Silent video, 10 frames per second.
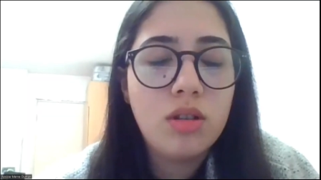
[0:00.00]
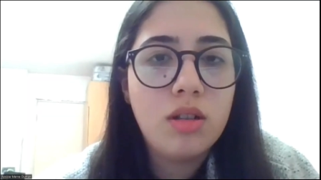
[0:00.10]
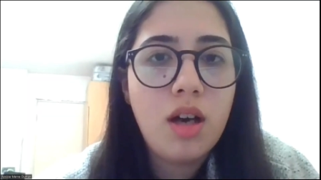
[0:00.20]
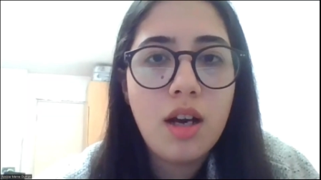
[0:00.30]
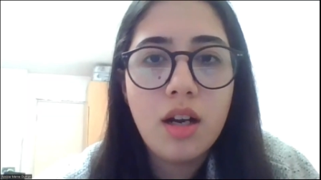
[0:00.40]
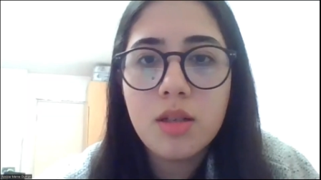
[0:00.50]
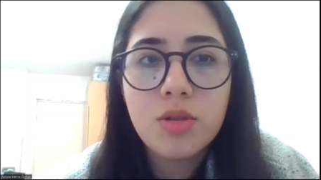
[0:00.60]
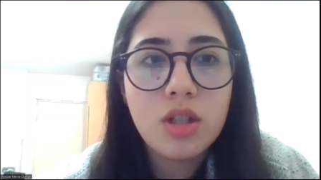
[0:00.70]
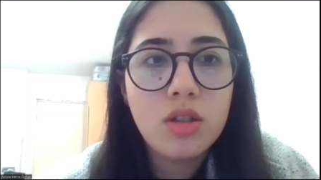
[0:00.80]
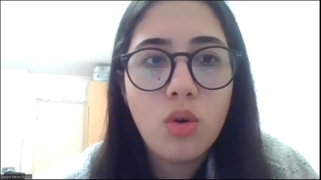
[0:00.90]
E, herhangi
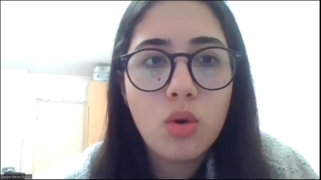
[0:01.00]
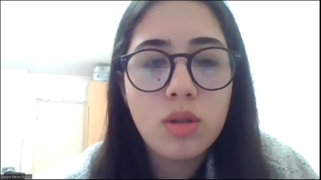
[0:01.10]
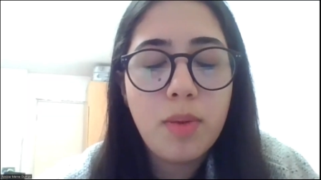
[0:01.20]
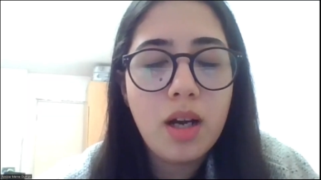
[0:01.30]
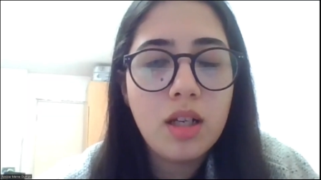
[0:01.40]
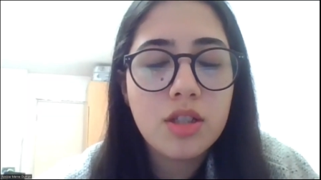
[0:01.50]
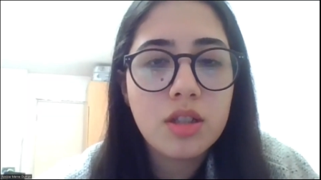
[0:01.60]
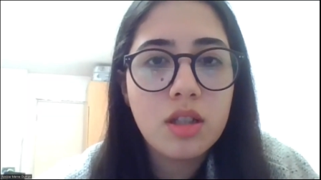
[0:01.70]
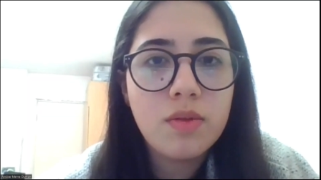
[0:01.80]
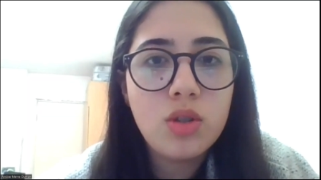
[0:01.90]
bir şekilde orada
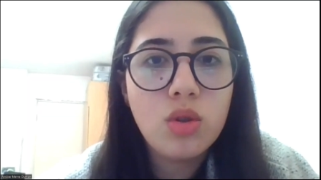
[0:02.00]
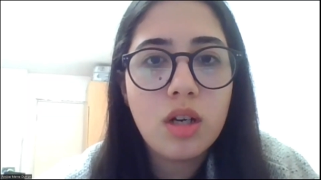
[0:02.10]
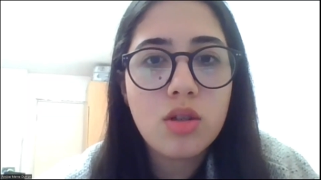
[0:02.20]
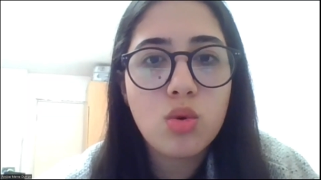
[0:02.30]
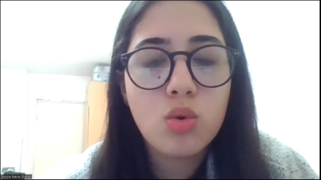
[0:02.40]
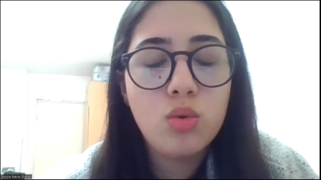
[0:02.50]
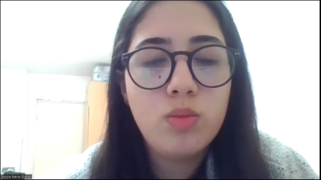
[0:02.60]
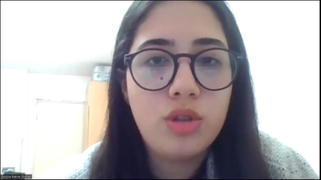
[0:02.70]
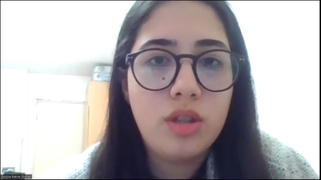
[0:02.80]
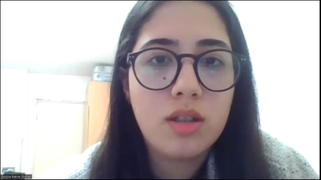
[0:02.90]
paylaştıkları videolar
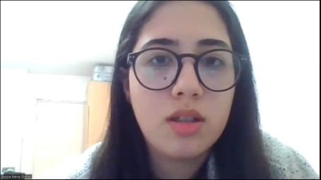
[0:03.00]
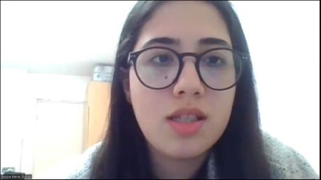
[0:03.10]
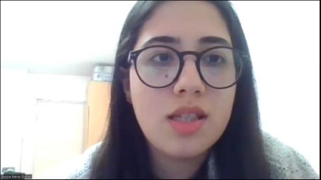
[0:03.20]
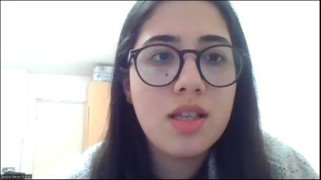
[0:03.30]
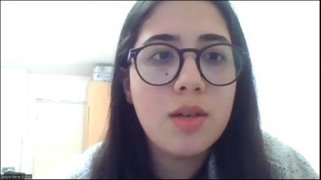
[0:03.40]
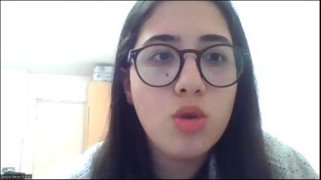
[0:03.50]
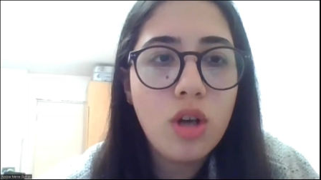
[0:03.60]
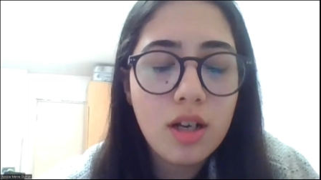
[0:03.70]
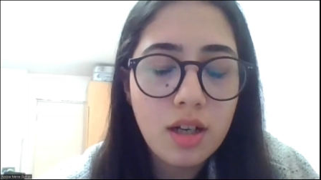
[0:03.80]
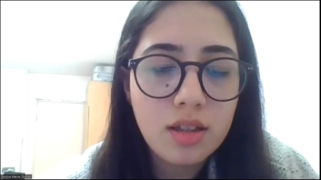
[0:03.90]
sorulmayacak. Sizlere
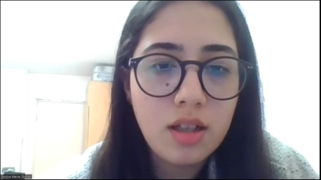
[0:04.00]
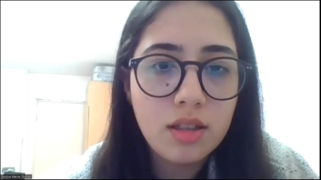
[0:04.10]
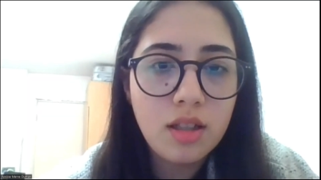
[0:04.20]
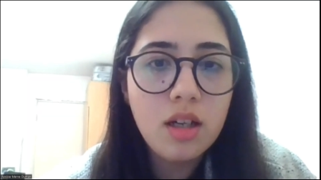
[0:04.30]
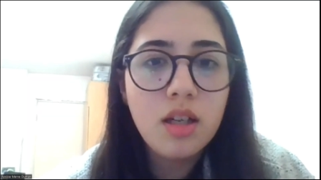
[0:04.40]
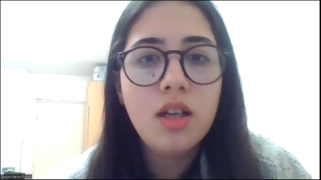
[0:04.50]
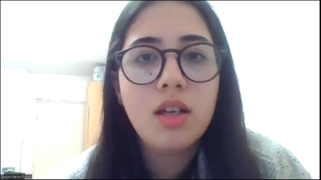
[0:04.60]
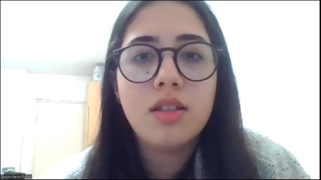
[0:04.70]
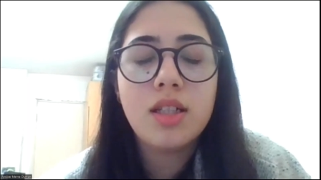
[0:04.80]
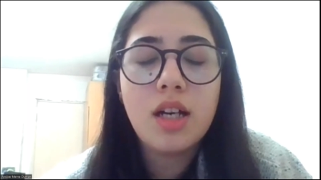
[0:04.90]
mülakatlarda
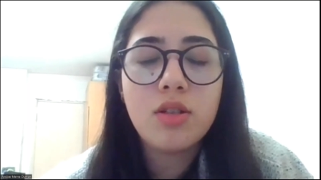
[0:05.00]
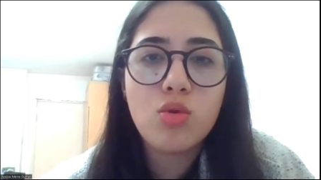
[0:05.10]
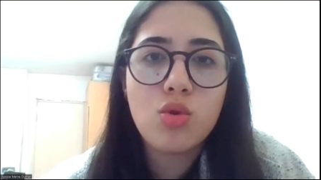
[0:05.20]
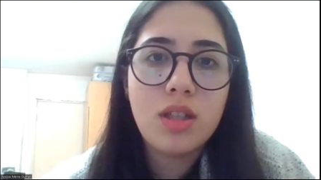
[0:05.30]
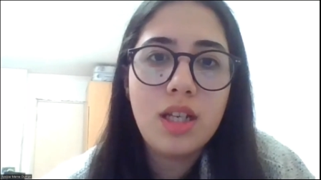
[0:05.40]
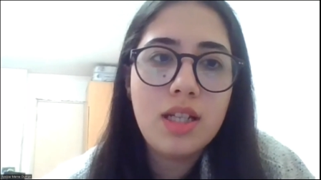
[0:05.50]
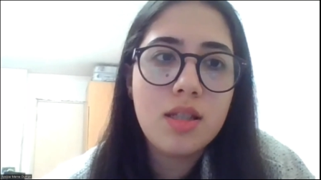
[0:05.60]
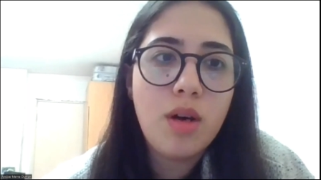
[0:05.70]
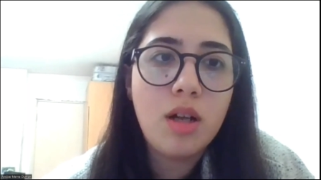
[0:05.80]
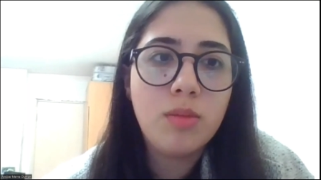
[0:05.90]
neden Rusya'da
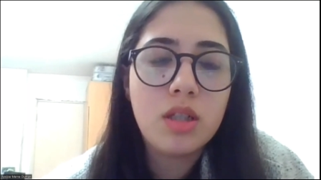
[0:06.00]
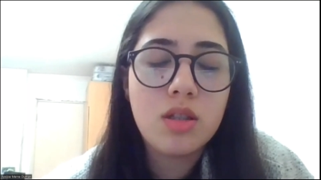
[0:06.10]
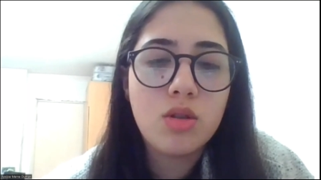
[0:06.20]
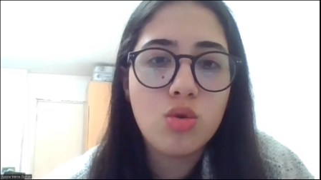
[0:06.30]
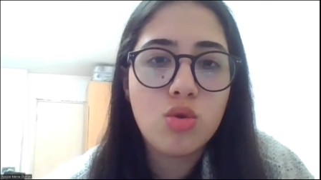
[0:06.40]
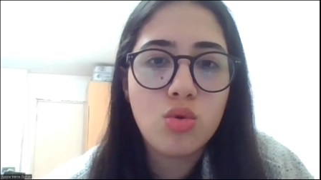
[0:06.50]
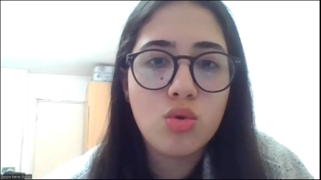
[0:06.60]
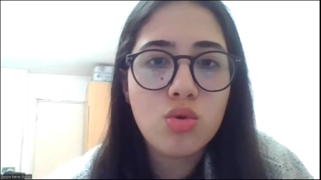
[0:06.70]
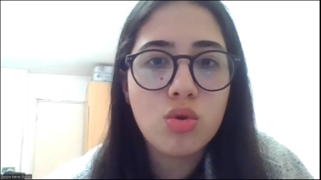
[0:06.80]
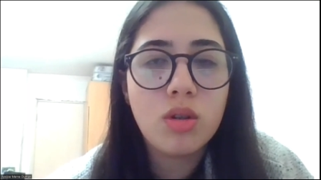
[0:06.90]
eğitim almak
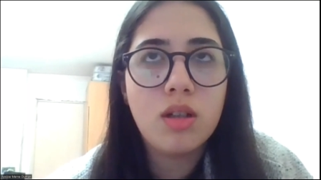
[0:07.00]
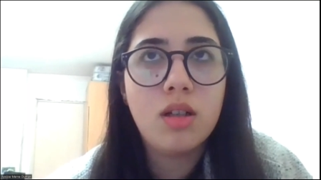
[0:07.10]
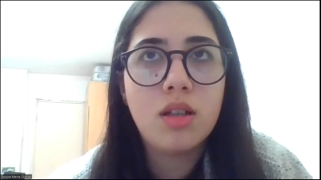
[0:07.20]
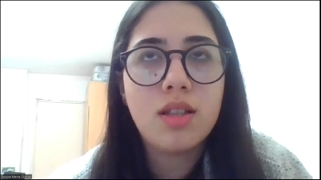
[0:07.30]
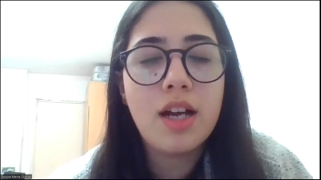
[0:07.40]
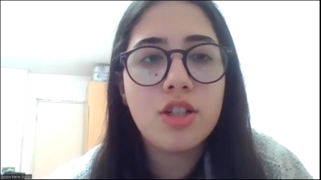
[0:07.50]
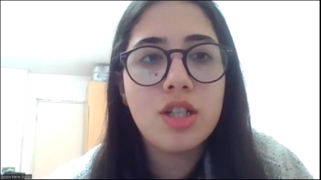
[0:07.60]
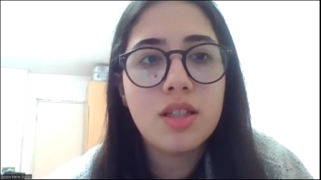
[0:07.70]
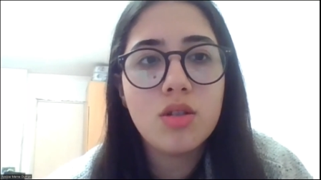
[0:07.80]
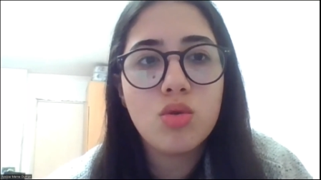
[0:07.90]
istiyorsunuz? E,
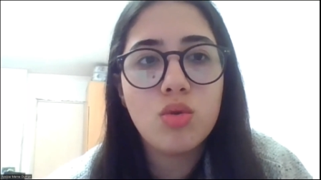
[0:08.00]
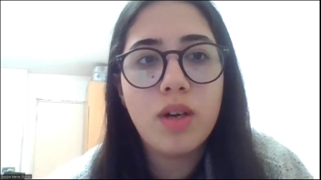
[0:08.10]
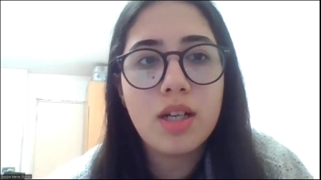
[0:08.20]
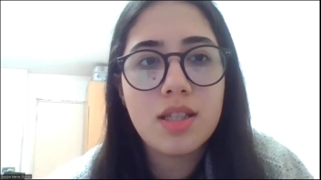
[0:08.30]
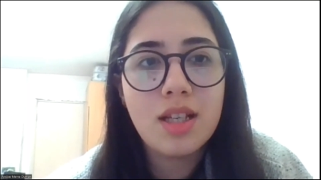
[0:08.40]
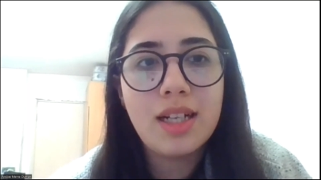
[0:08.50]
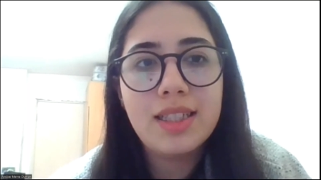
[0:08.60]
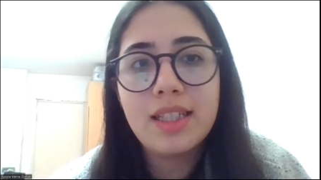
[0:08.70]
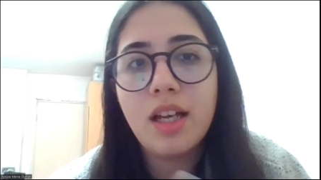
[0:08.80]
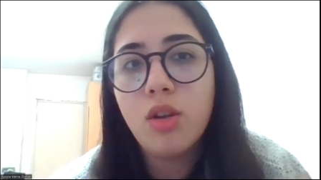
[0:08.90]
tercih ettiğiniz üniversiteler
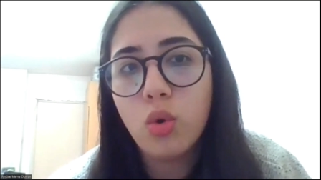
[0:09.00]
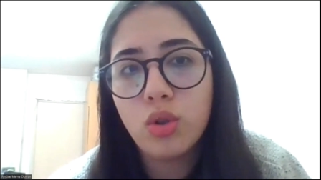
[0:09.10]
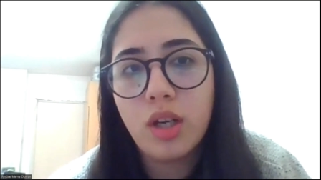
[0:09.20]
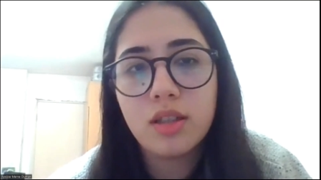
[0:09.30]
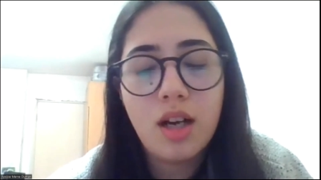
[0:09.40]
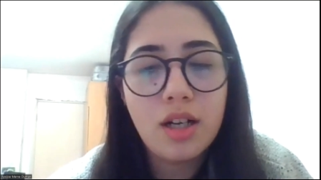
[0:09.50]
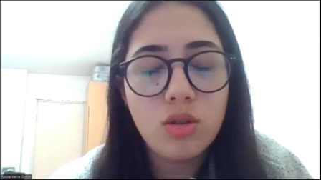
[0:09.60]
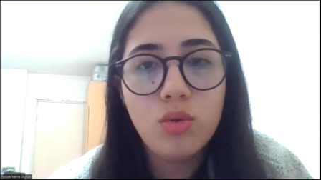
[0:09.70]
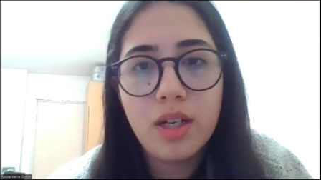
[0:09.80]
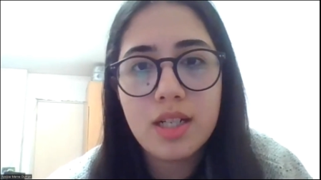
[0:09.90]
neden onlar?
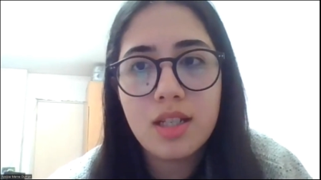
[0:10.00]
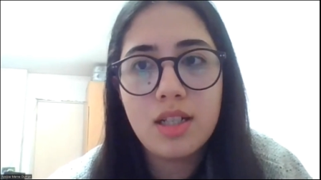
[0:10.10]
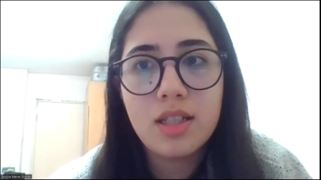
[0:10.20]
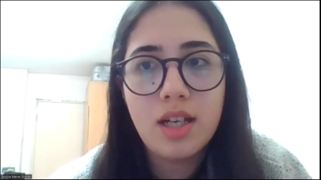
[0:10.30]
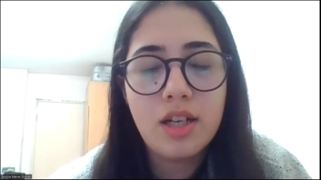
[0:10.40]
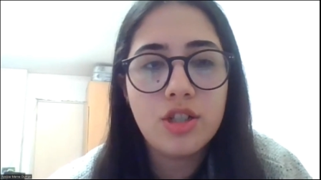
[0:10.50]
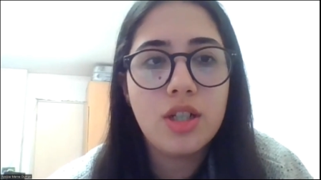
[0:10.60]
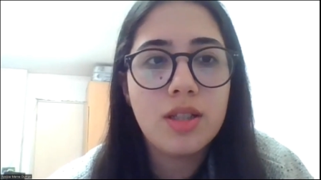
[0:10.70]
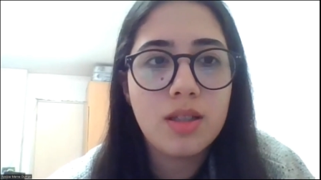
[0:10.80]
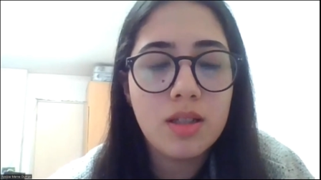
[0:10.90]
Hangi üniversiteleri
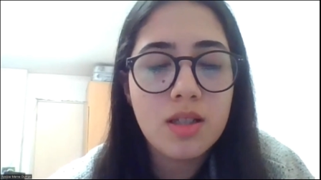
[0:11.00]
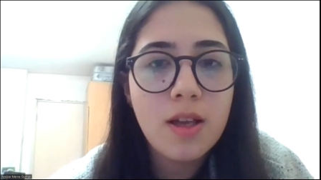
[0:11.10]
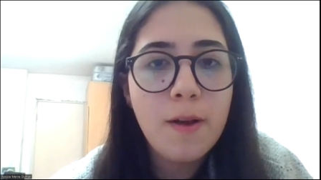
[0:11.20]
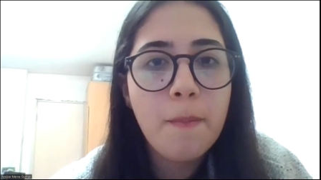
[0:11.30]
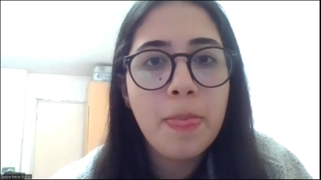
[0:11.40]
tercih ettiniz?